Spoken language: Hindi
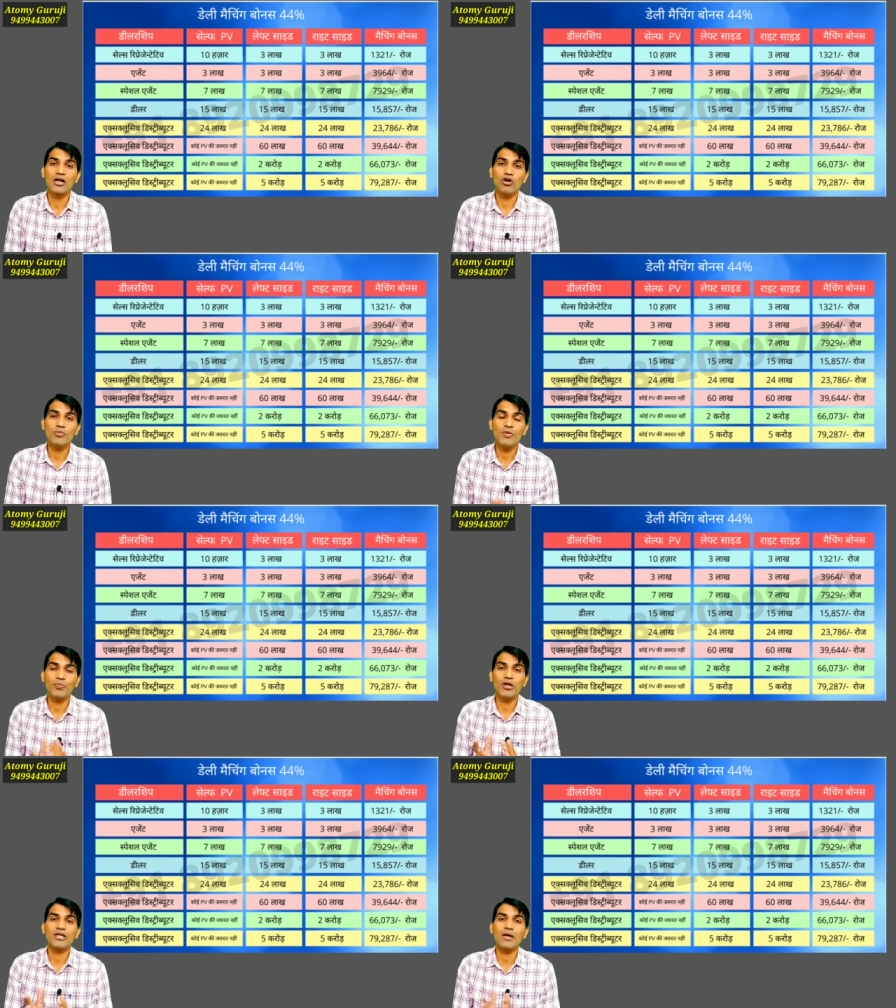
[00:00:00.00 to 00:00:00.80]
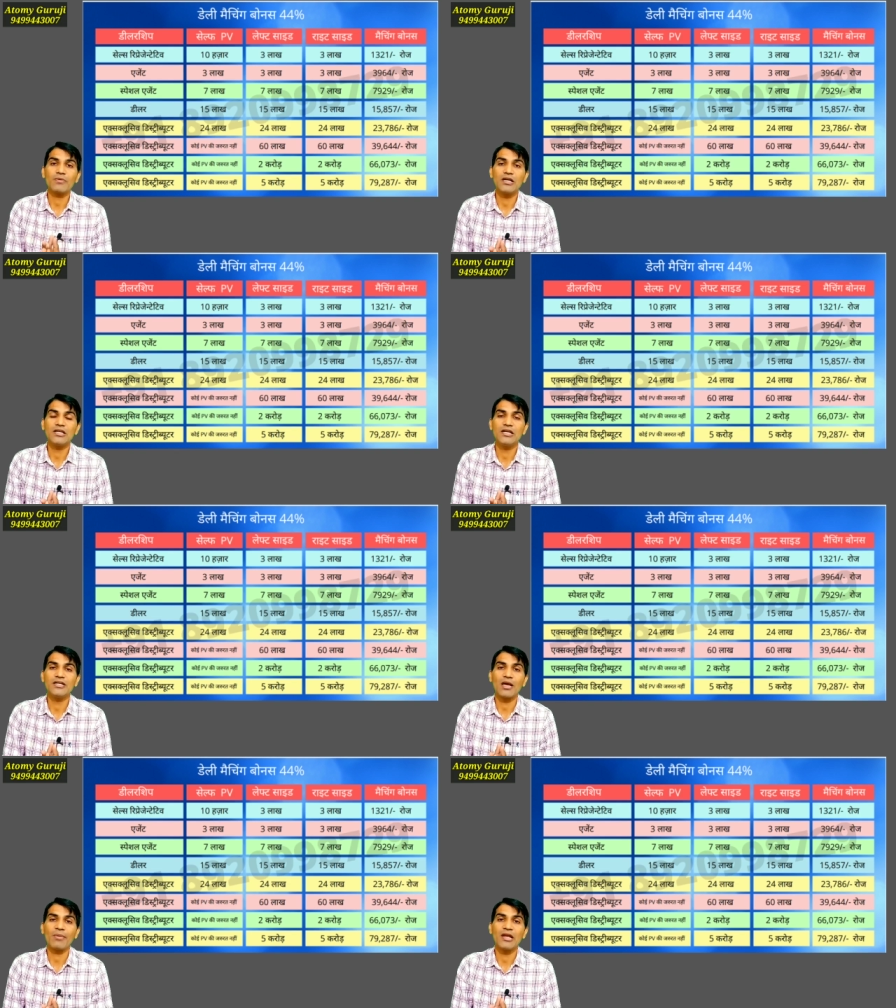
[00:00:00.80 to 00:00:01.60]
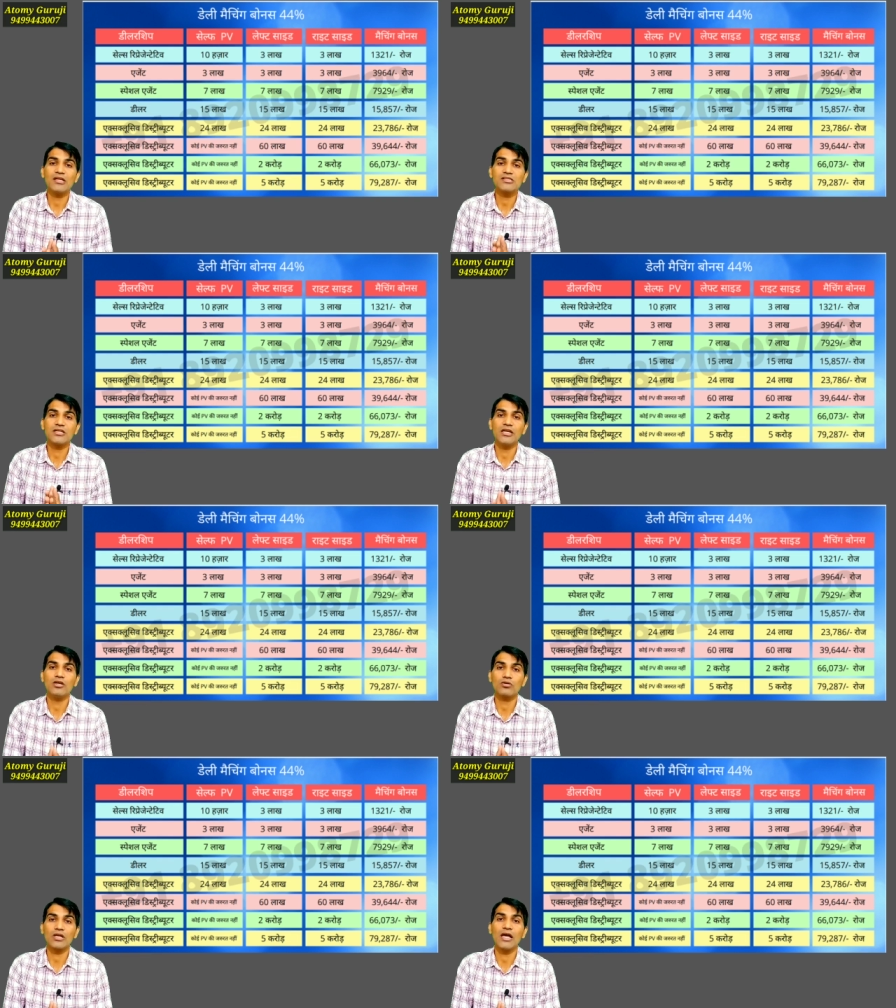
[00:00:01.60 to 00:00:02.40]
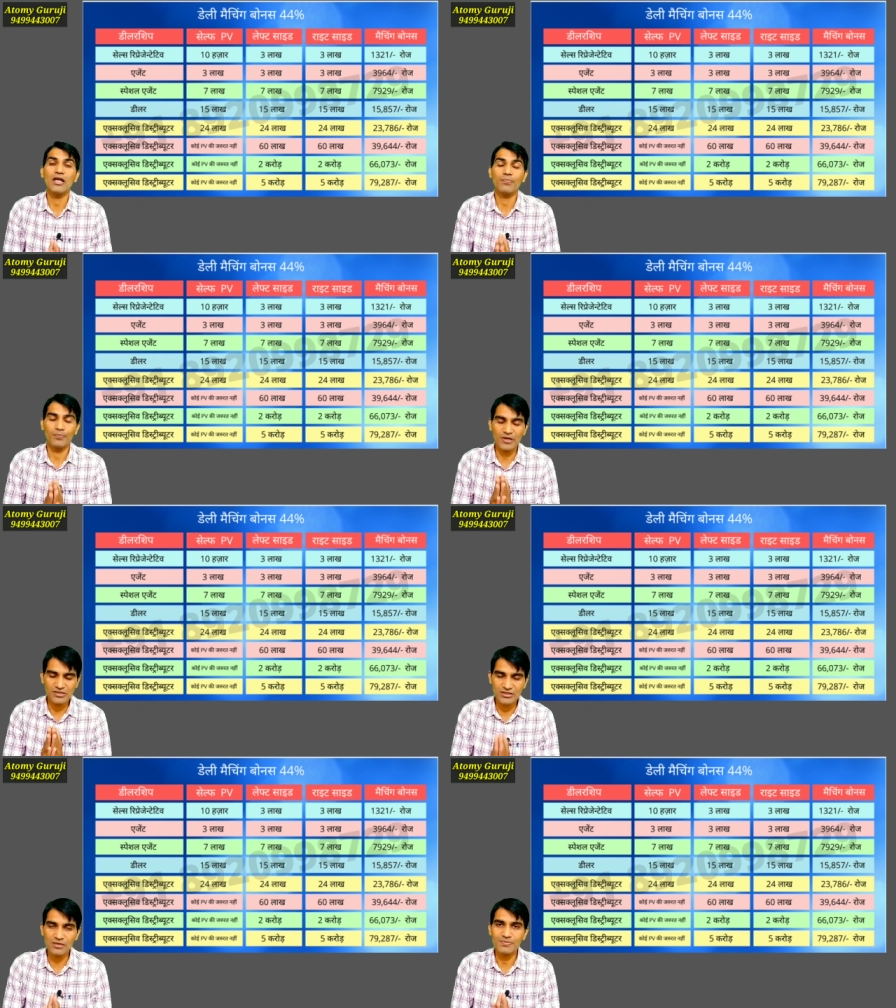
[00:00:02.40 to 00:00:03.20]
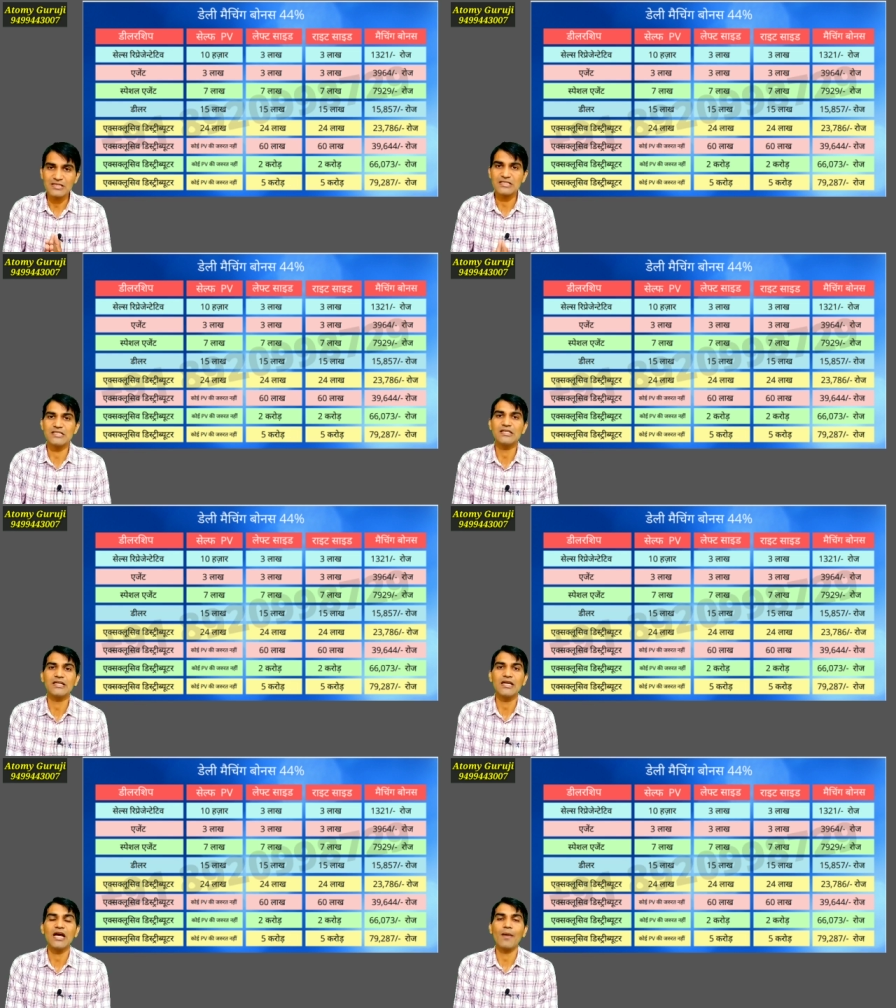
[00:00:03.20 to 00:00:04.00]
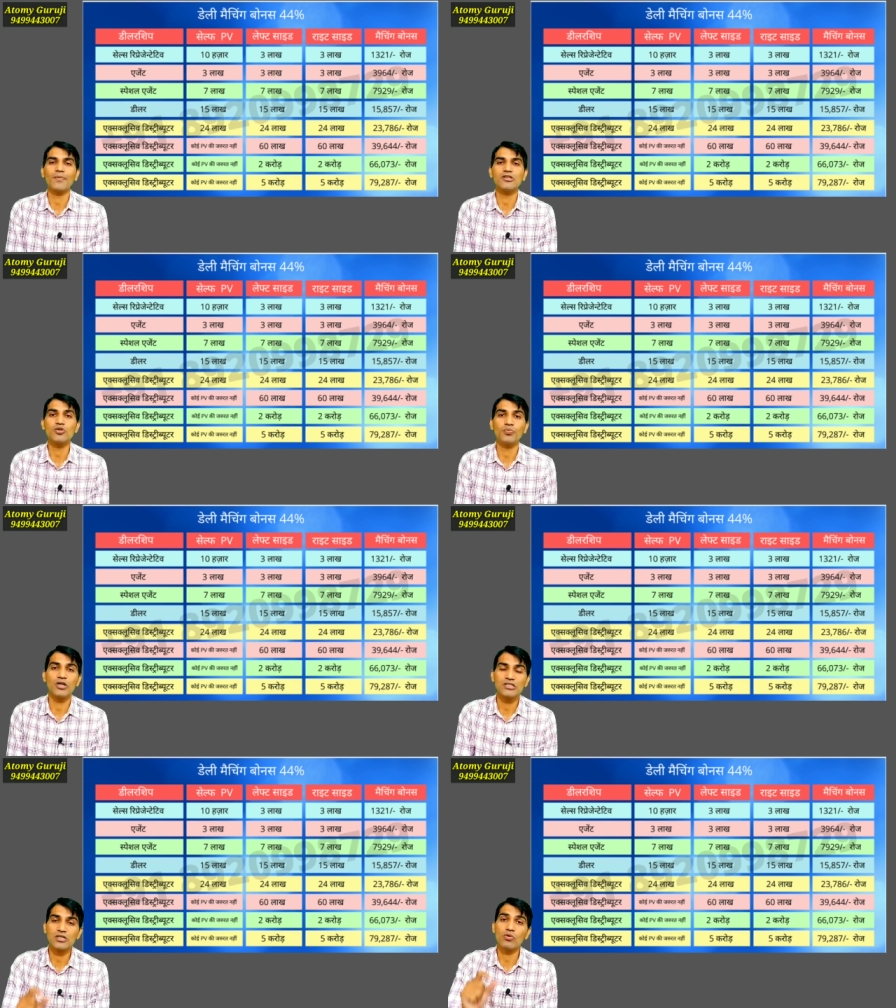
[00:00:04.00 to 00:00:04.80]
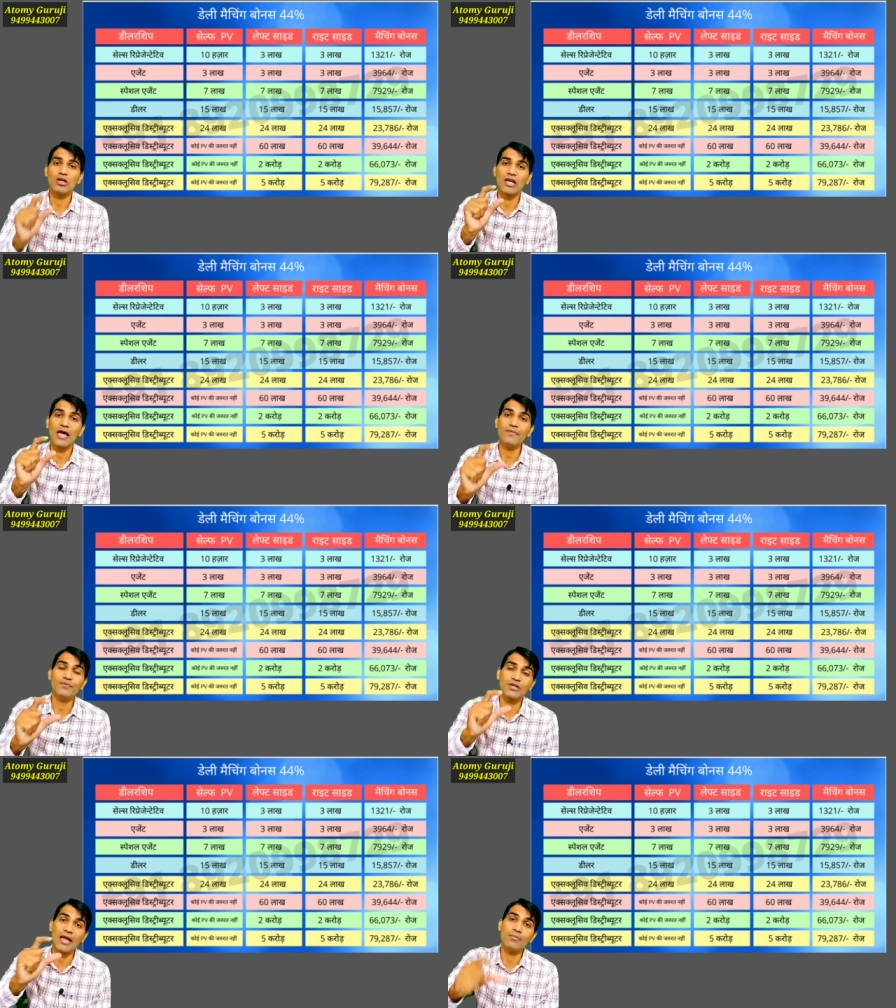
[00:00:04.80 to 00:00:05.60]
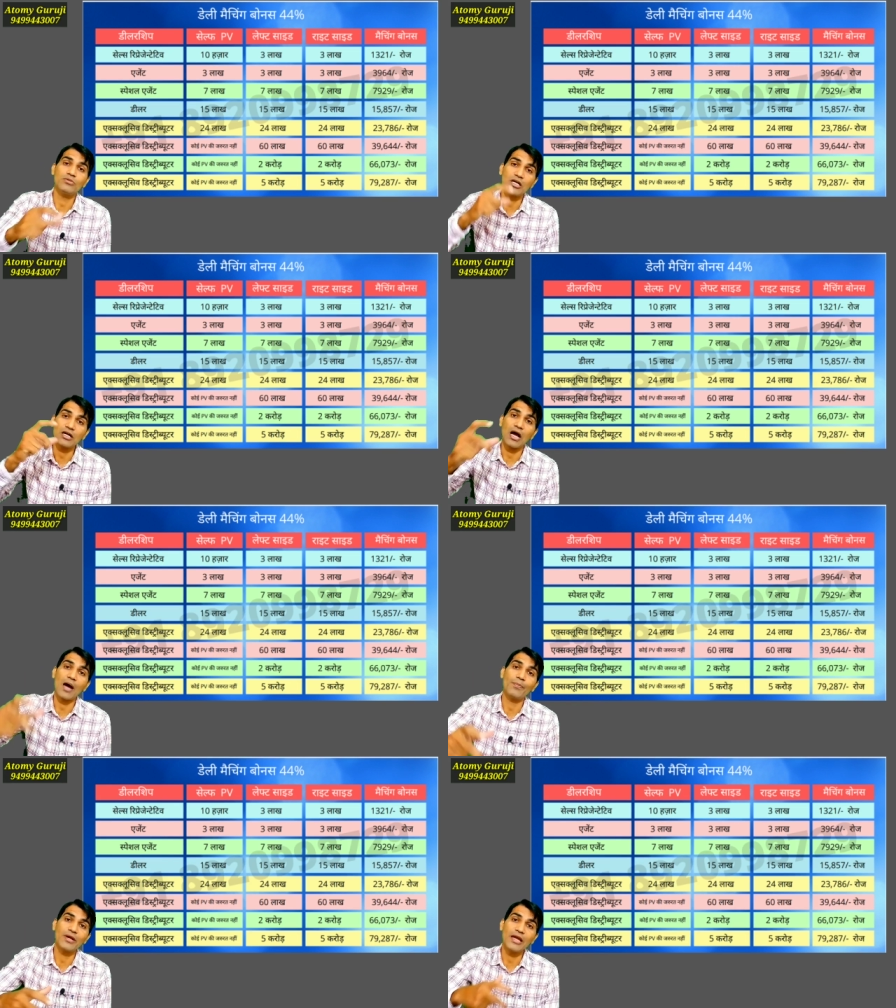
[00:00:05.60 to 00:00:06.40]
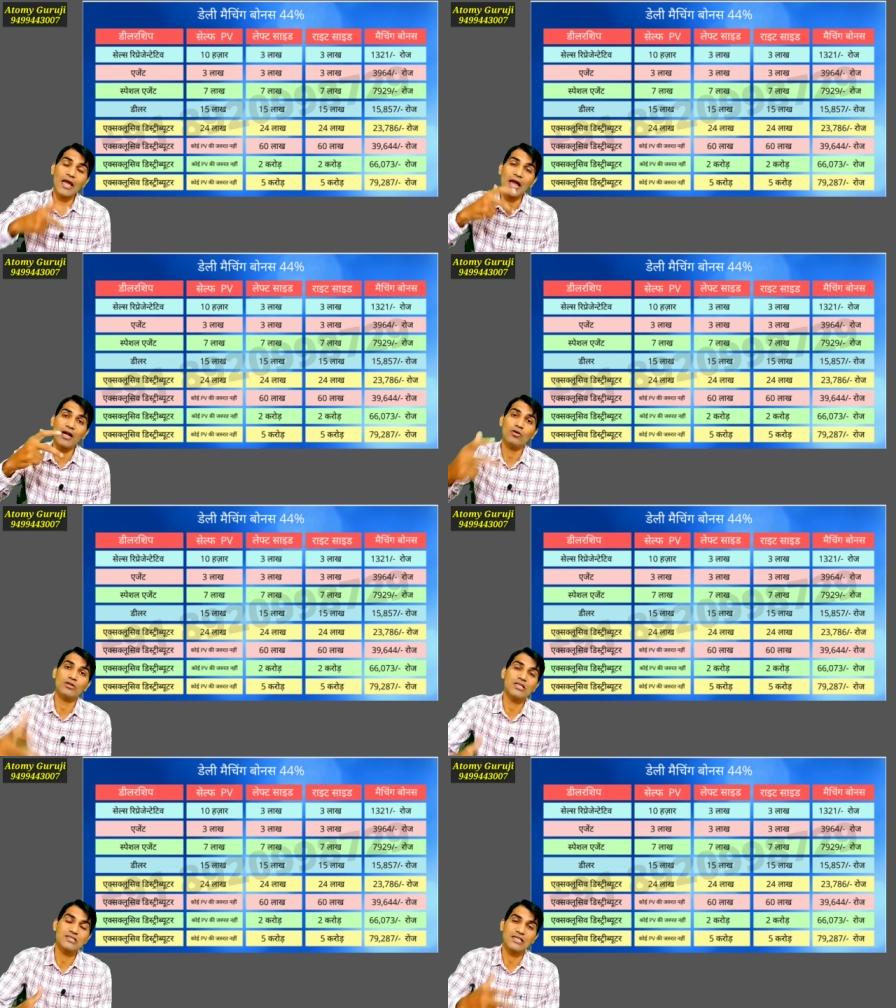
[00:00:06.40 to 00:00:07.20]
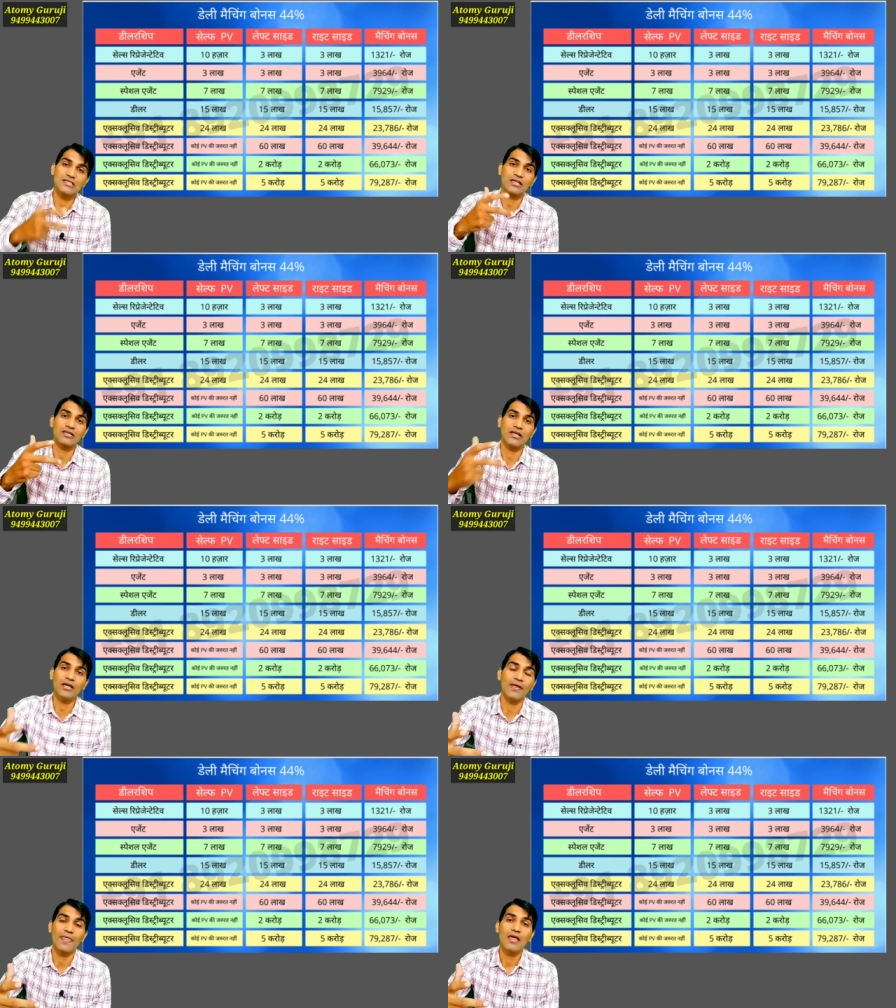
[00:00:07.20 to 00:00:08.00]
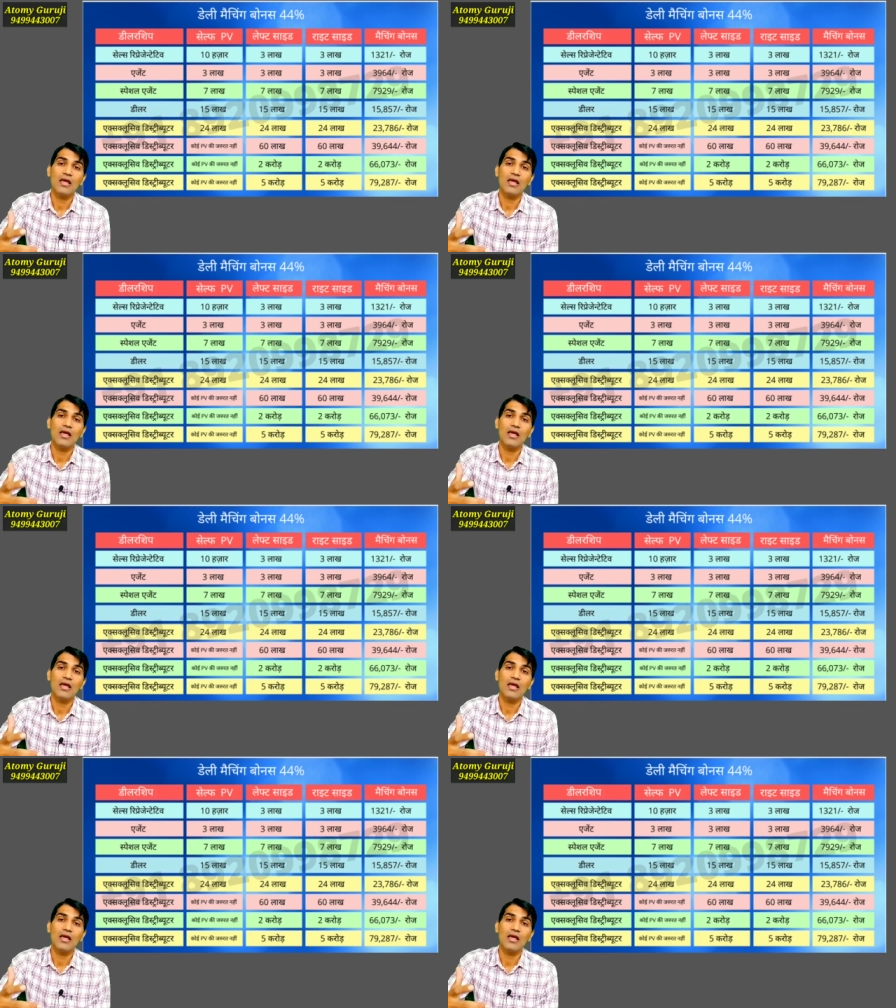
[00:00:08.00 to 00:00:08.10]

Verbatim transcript: कोई भी पॉइंट आपका डिलीट या माइनस नहीं होता है पर्सनल परचेजिंग के आपके जो पॉइंट्स है वो लाइफ टाइम तक आपके ऐड होते चले जाते हैं